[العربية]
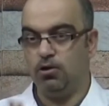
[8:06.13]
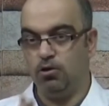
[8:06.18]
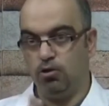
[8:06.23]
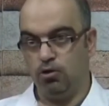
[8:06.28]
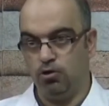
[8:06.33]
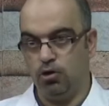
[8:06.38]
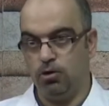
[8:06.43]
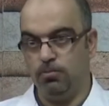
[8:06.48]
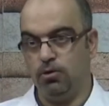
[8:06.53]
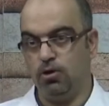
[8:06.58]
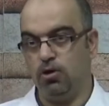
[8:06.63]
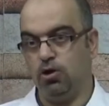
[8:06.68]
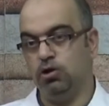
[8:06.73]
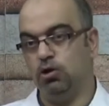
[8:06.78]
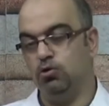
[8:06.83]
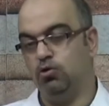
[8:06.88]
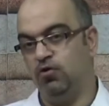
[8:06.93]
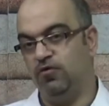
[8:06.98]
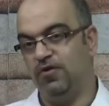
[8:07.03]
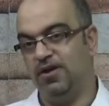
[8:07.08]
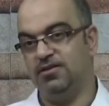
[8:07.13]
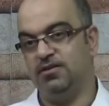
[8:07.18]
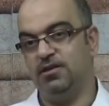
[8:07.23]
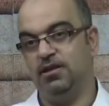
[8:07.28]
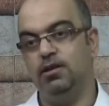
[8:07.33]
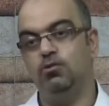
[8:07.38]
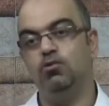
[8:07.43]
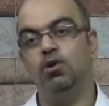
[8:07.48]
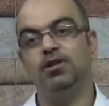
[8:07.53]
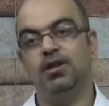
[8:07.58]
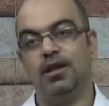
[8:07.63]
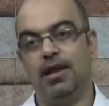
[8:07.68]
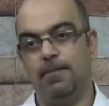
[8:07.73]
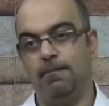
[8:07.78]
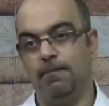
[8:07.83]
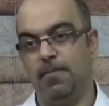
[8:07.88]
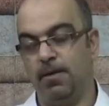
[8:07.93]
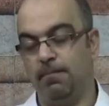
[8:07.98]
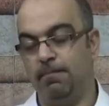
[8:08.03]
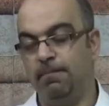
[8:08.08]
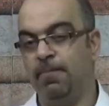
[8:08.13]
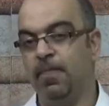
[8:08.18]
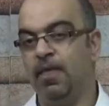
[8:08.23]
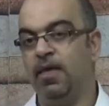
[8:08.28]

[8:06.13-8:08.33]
الأذن بالقطن والفازلين وقت الحمام